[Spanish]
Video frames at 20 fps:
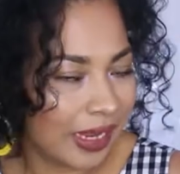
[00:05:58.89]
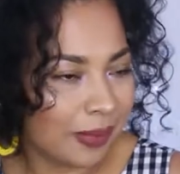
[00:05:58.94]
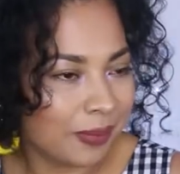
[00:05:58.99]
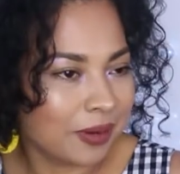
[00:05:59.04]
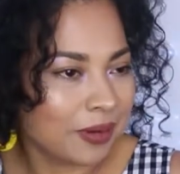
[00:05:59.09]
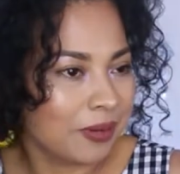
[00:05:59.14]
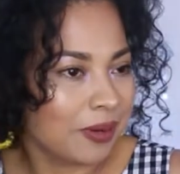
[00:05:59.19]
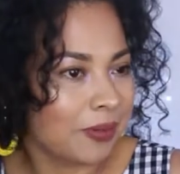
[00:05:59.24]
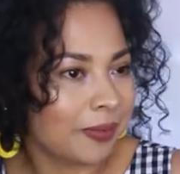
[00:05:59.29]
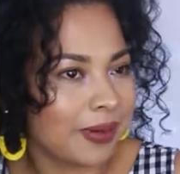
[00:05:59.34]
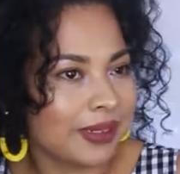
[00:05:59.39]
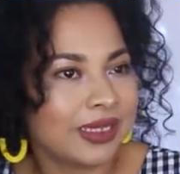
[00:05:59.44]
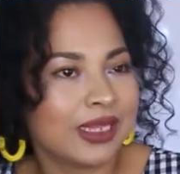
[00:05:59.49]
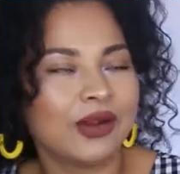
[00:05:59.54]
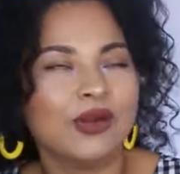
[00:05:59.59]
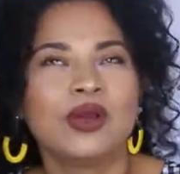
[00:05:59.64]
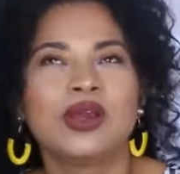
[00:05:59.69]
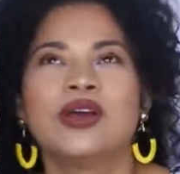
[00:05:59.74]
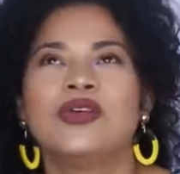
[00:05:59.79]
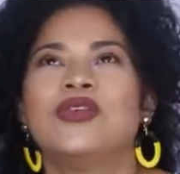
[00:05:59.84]
el primer
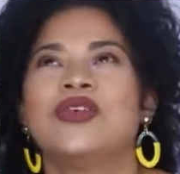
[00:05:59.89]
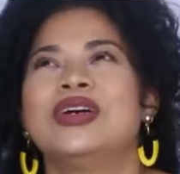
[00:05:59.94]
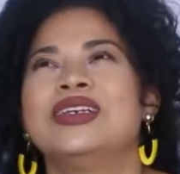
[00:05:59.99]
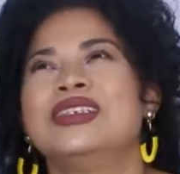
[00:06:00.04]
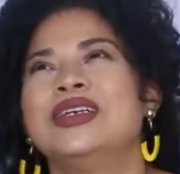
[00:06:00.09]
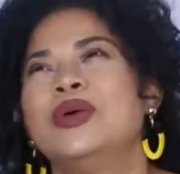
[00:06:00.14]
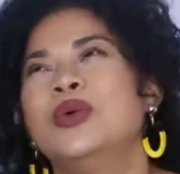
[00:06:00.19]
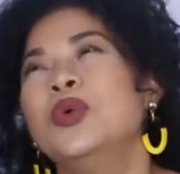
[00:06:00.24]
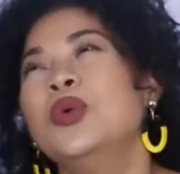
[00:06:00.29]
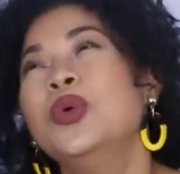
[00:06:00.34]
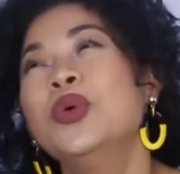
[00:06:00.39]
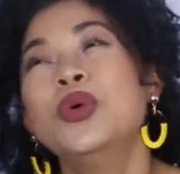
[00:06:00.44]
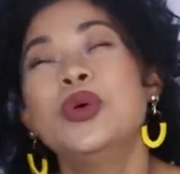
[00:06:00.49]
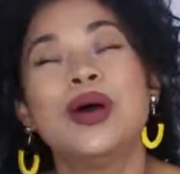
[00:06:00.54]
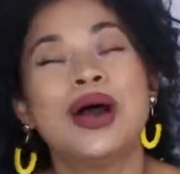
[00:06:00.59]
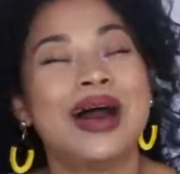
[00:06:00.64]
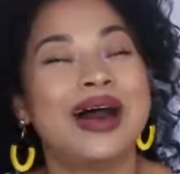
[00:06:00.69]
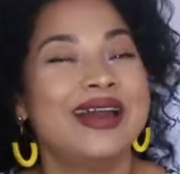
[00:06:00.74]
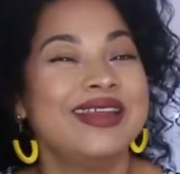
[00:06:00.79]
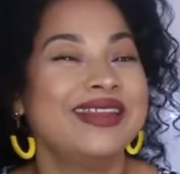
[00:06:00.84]
pantalón que fue hace uh,
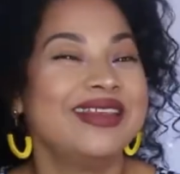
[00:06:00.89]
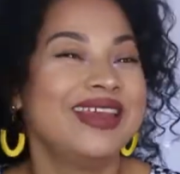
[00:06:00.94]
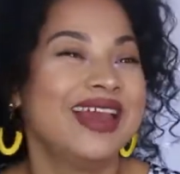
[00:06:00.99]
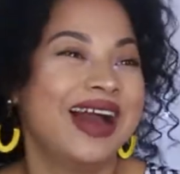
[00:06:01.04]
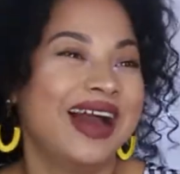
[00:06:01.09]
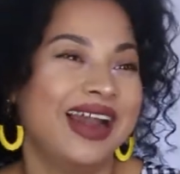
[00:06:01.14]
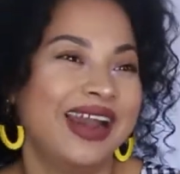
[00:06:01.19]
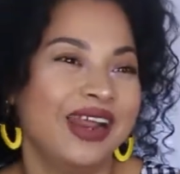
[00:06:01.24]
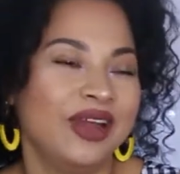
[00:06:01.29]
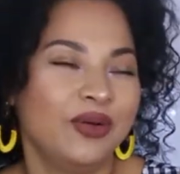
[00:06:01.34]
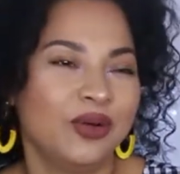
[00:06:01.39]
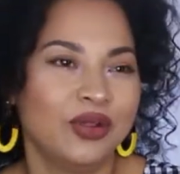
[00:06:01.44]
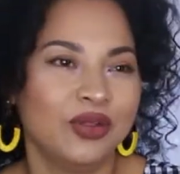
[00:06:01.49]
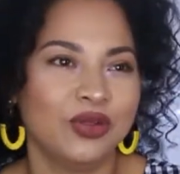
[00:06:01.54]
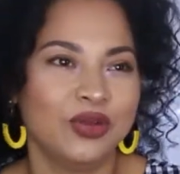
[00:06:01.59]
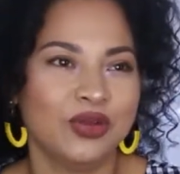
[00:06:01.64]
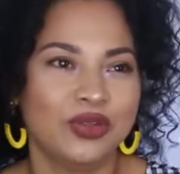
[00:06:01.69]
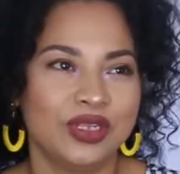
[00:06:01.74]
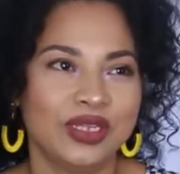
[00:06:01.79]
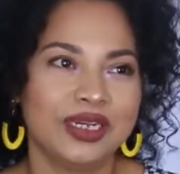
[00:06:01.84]
añales cuando
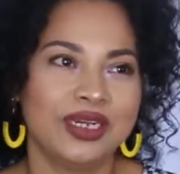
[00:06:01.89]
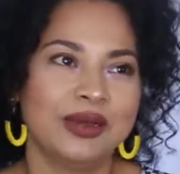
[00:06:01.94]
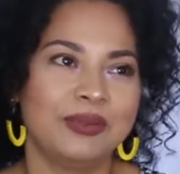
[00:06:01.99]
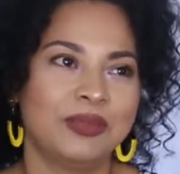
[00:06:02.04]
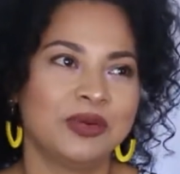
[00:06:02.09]
yo tenía